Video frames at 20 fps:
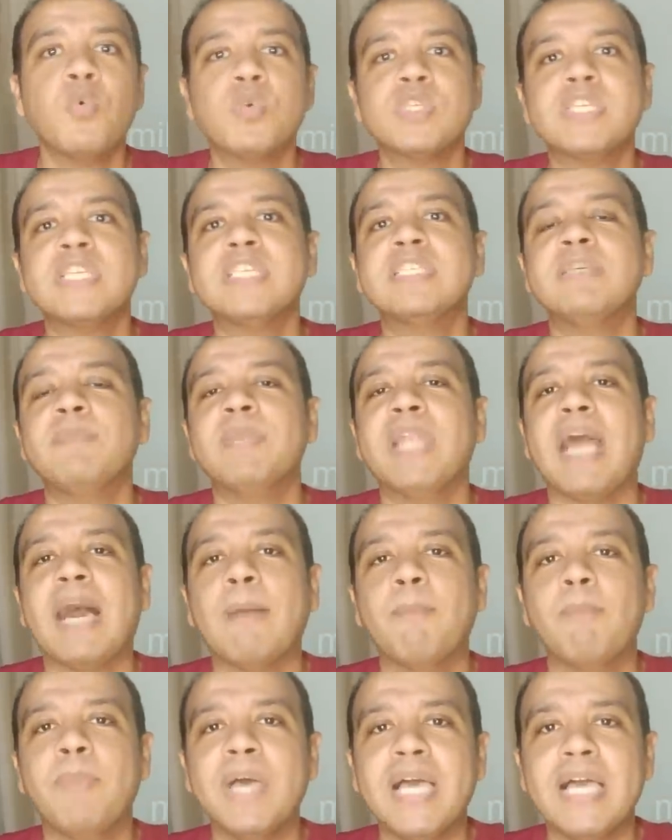وسيدي
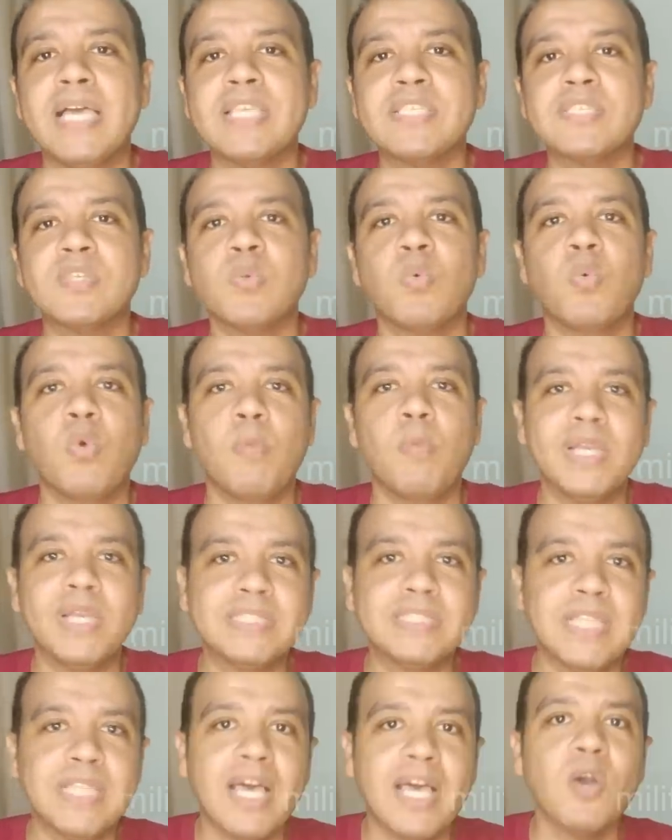بالعباس
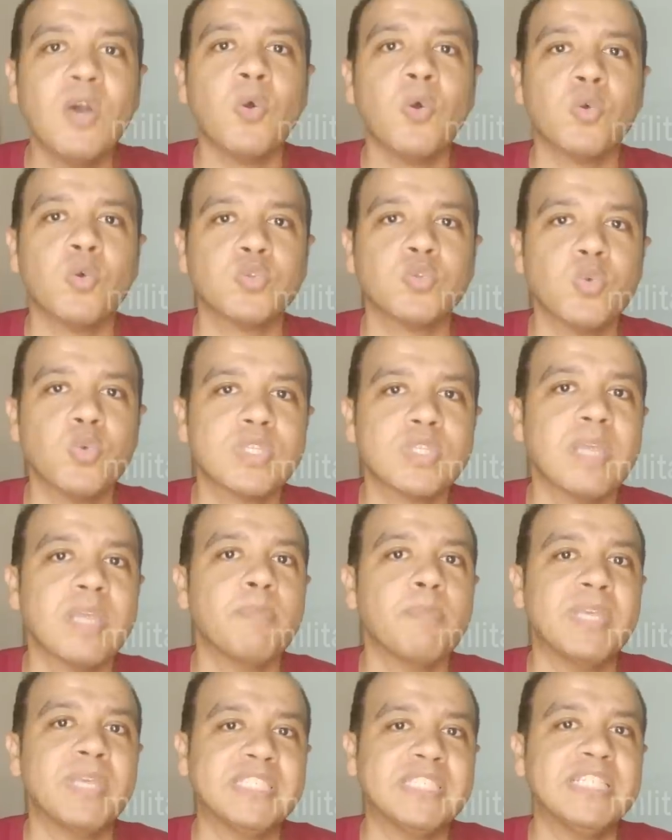وبتنا خصوصا
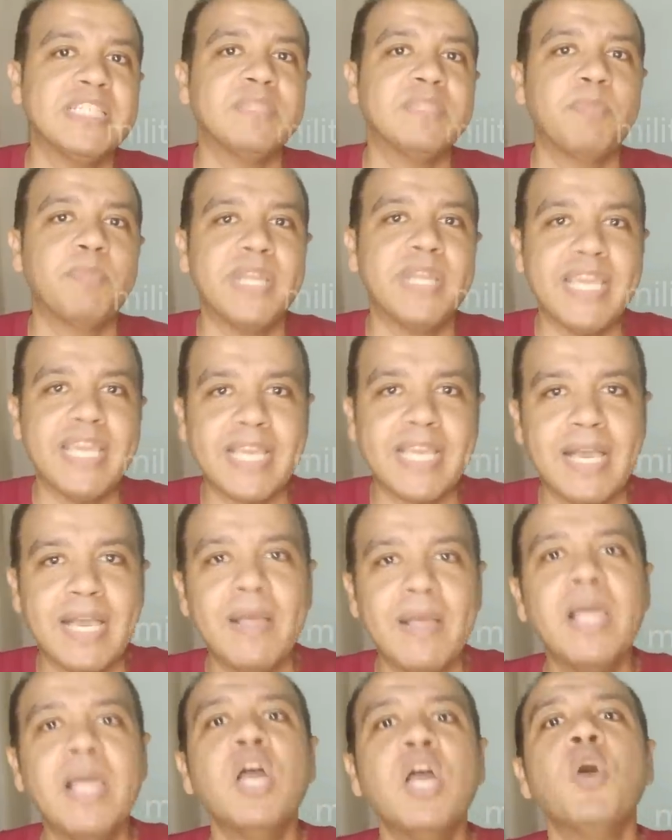مدينه
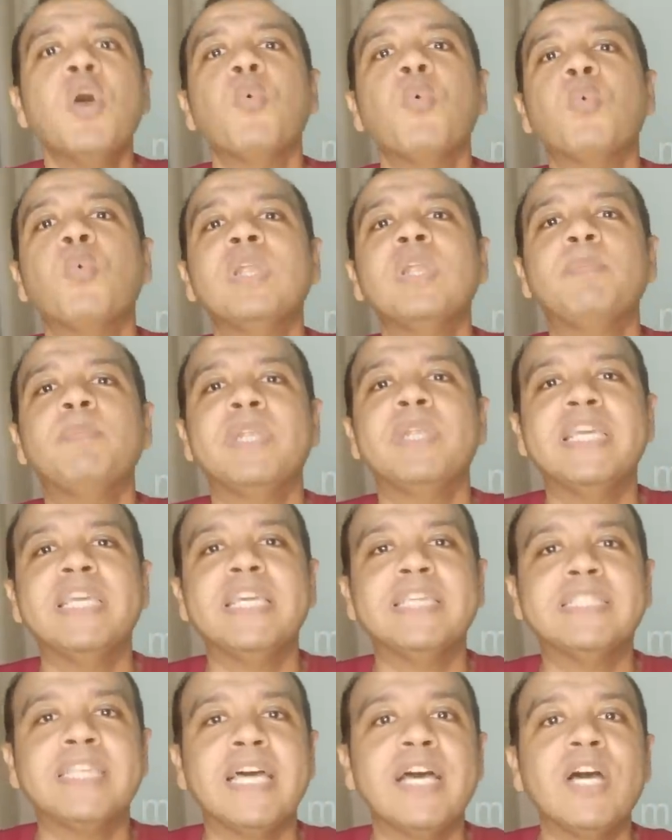بريكه
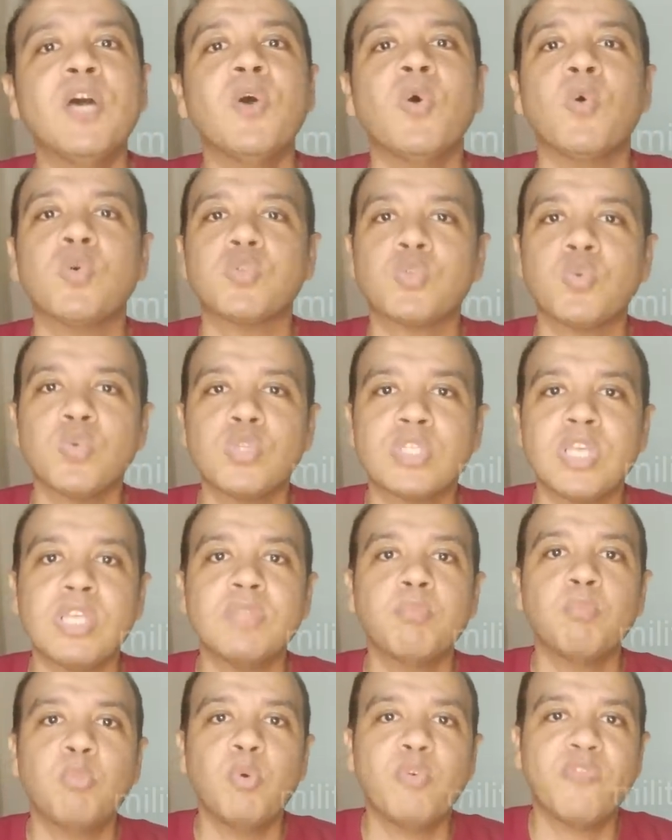والبليده خصوصا
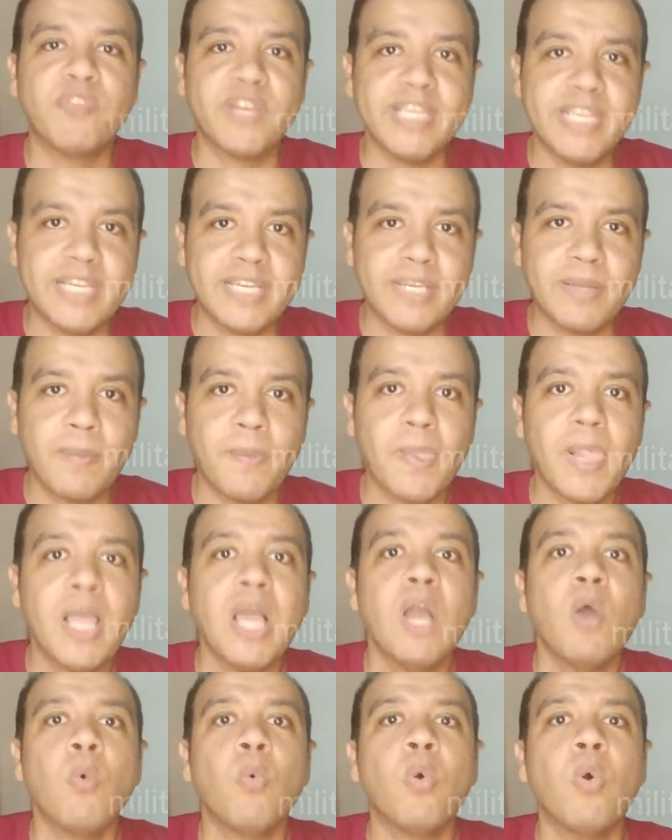بوفريك
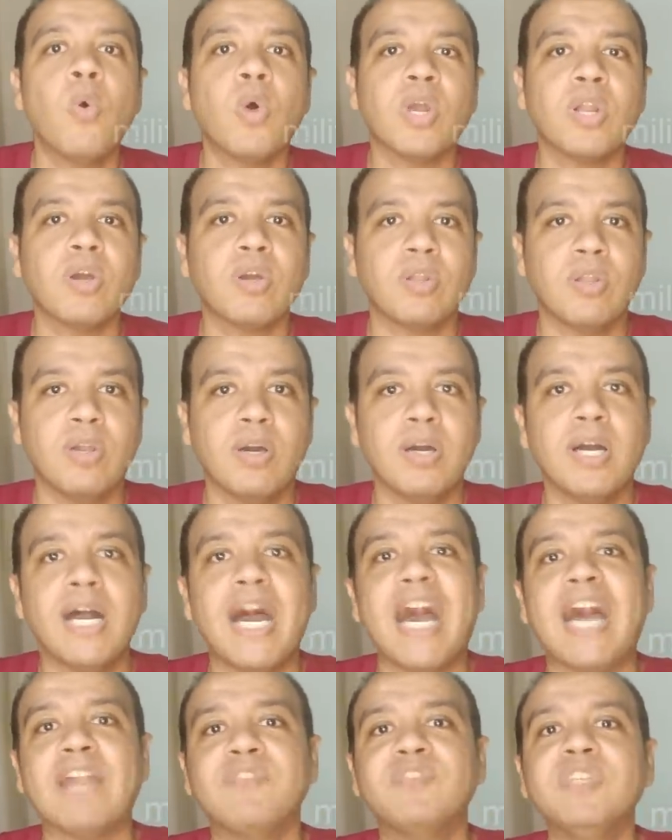وورقلة
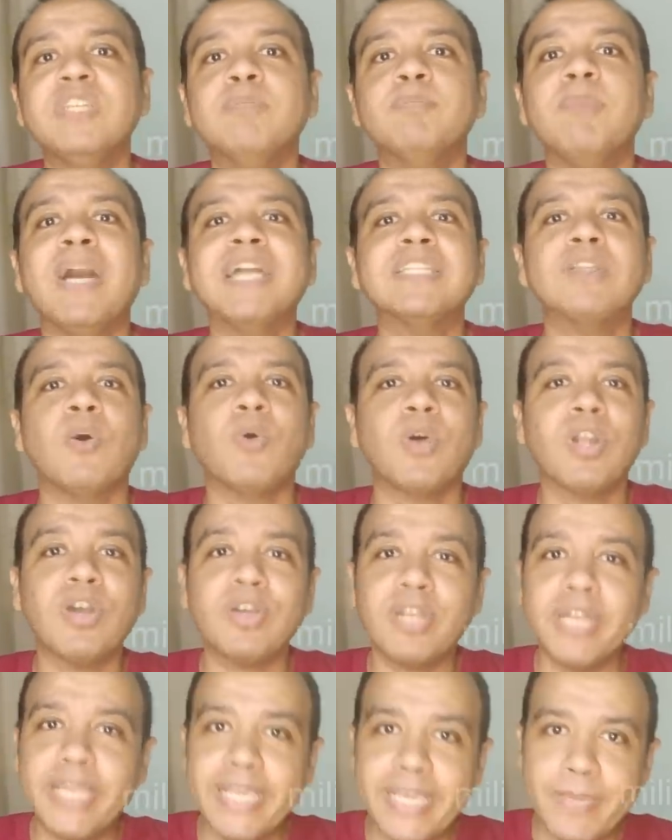عارفين معنى
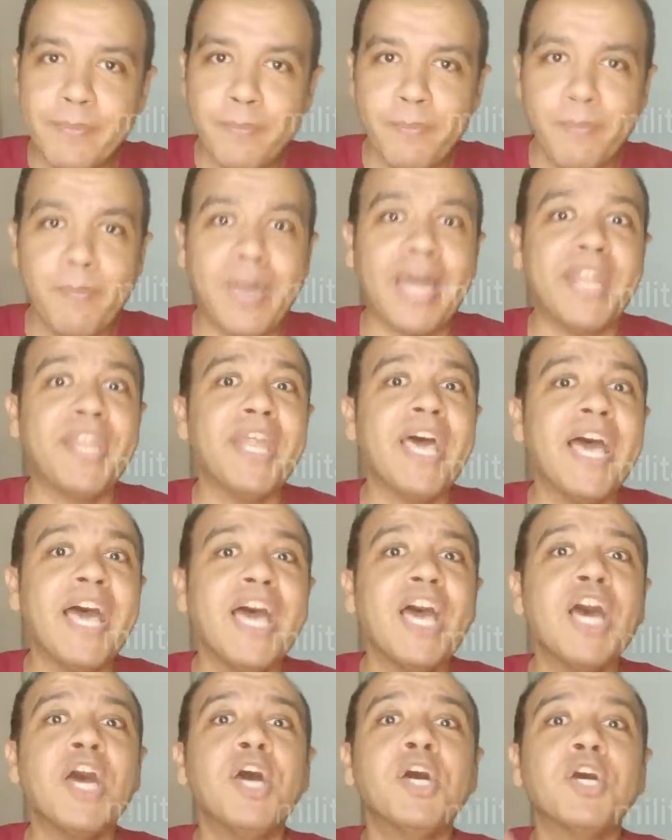ورقلة ايه؟
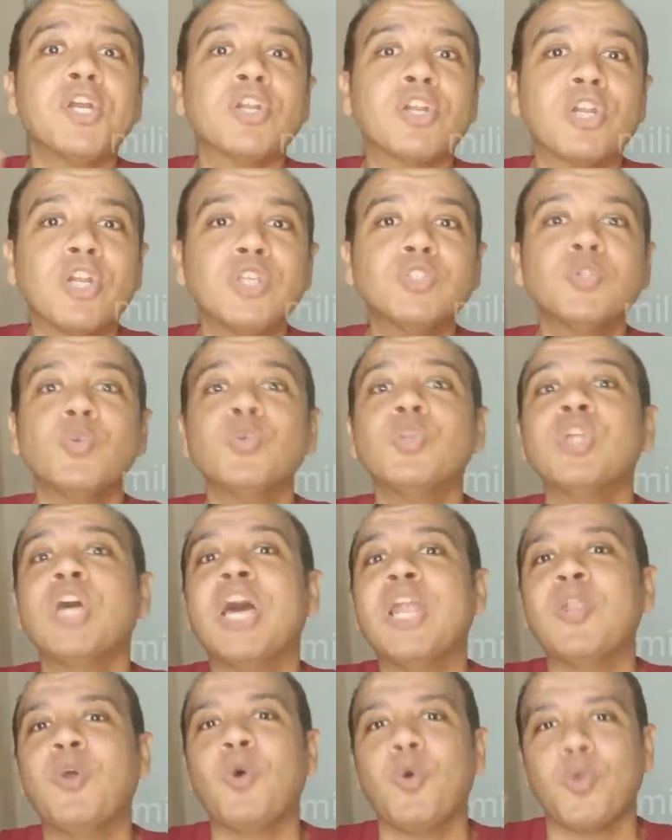معناها الرجل
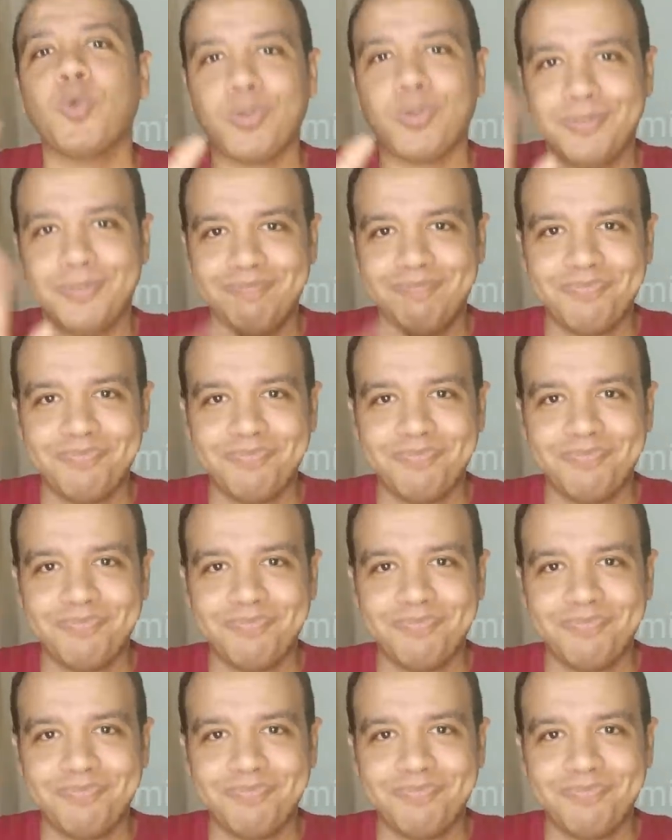الحر